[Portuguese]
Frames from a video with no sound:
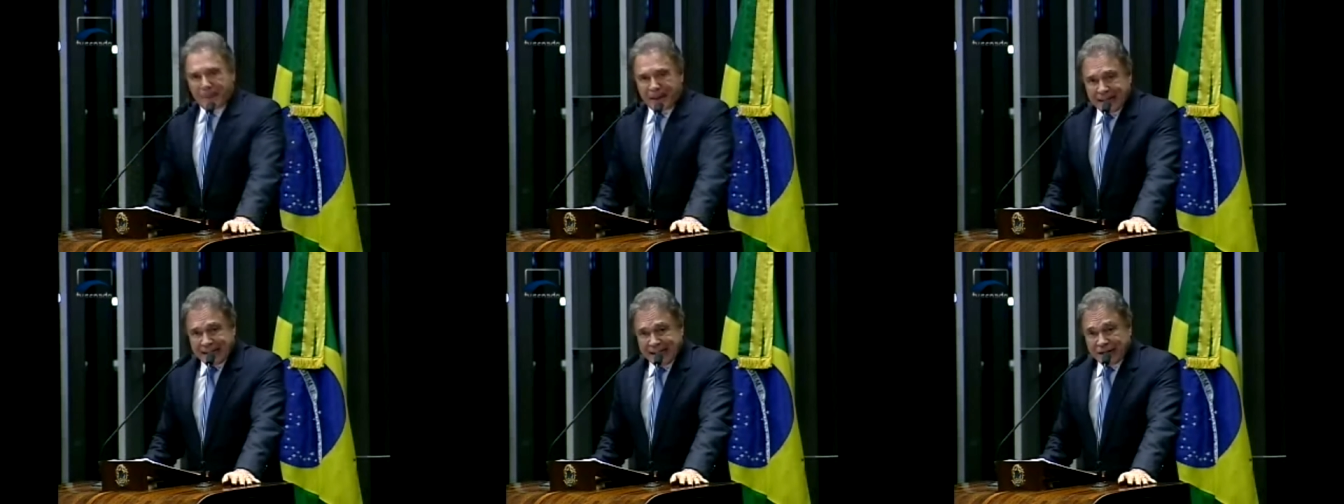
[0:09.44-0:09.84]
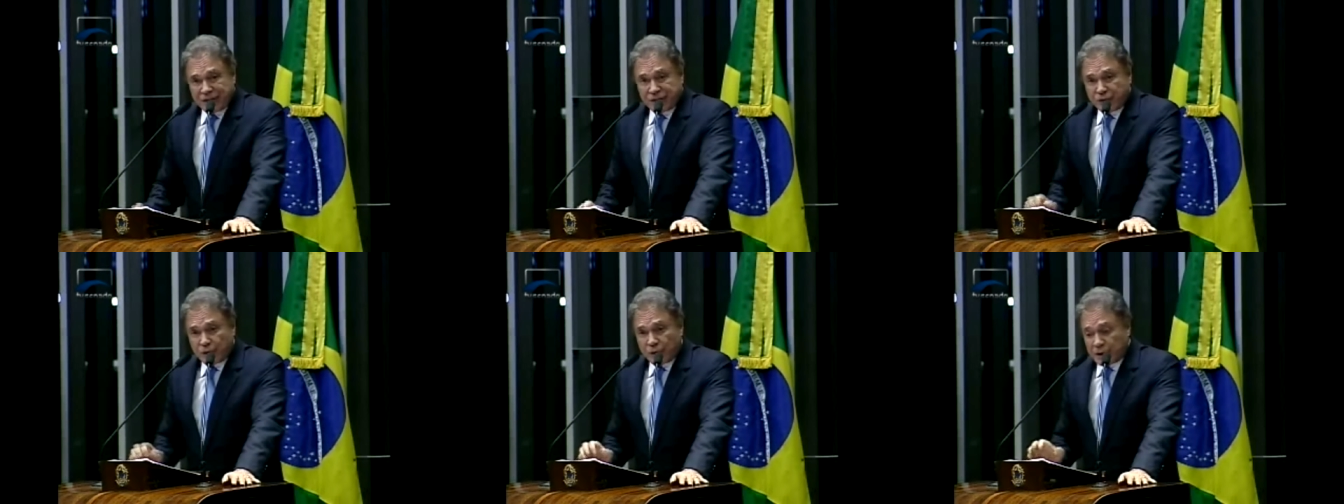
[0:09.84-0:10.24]
para
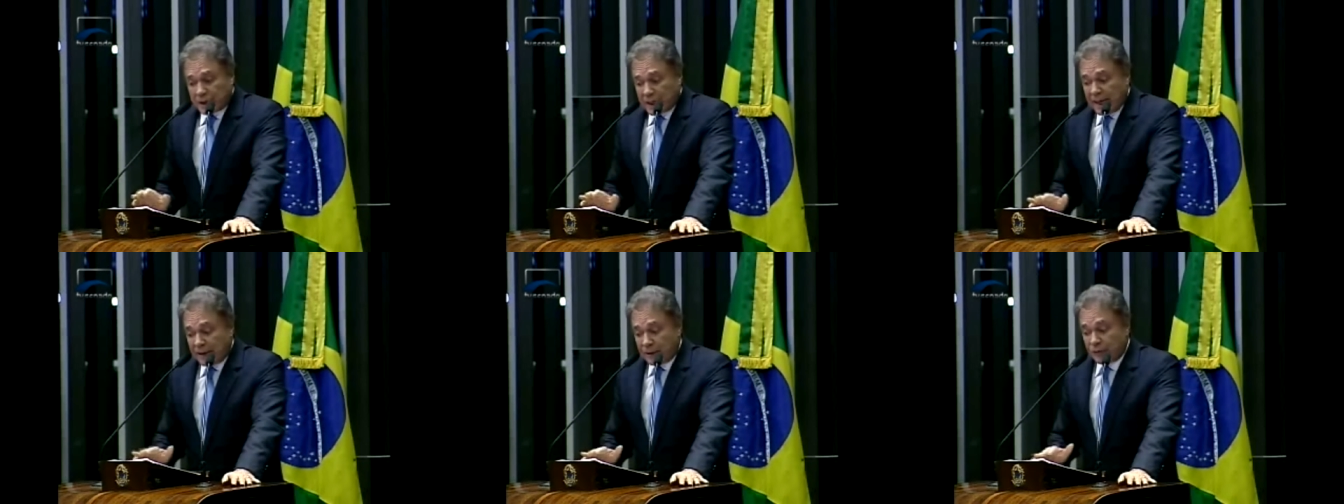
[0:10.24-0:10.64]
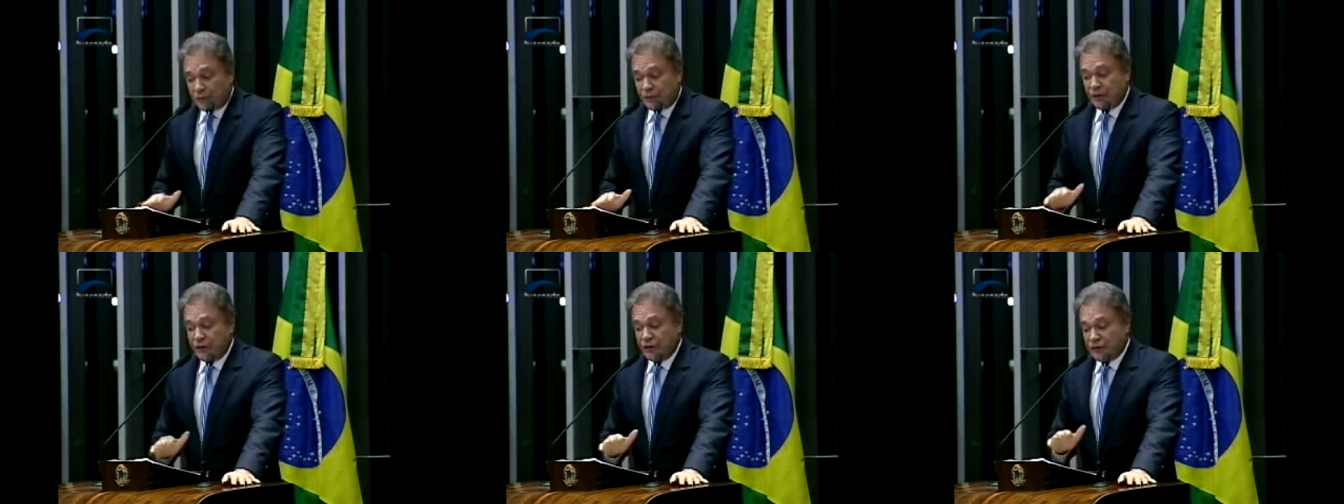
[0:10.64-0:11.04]
questionar o
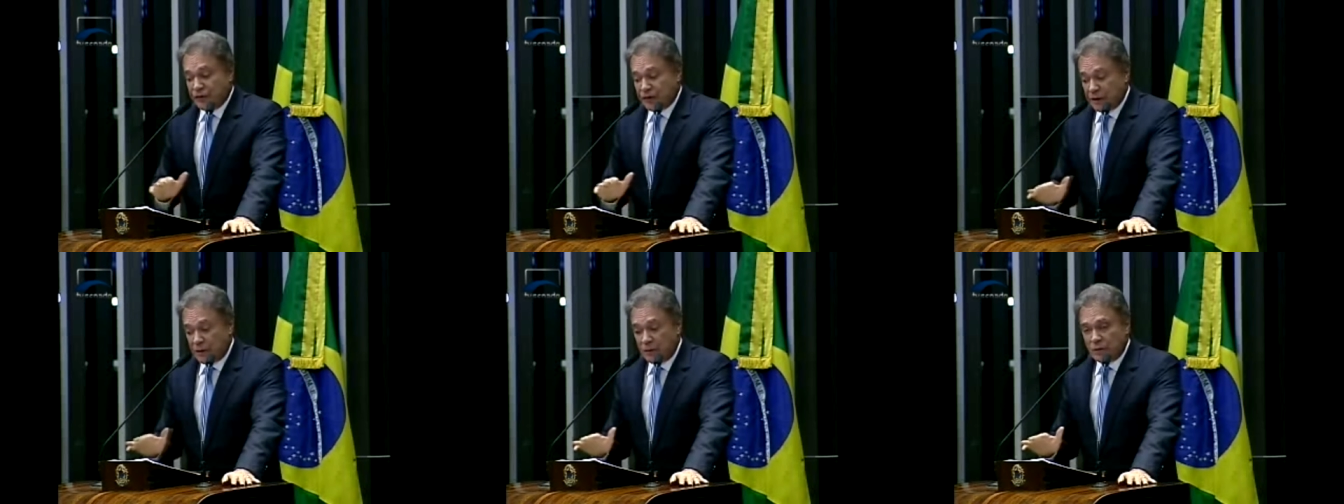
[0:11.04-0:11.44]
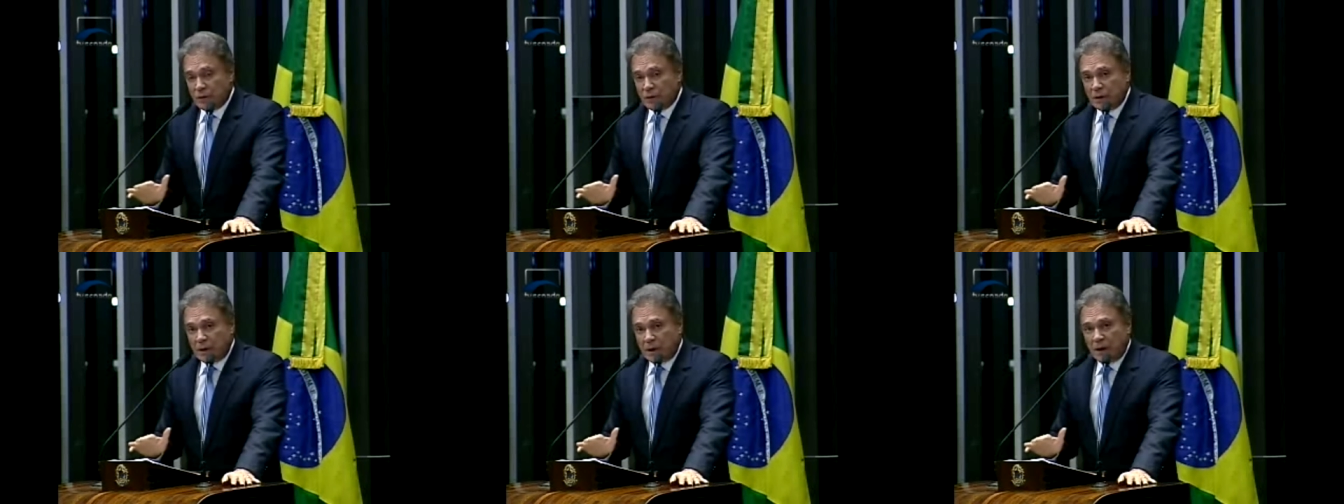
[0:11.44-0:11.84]
sigilo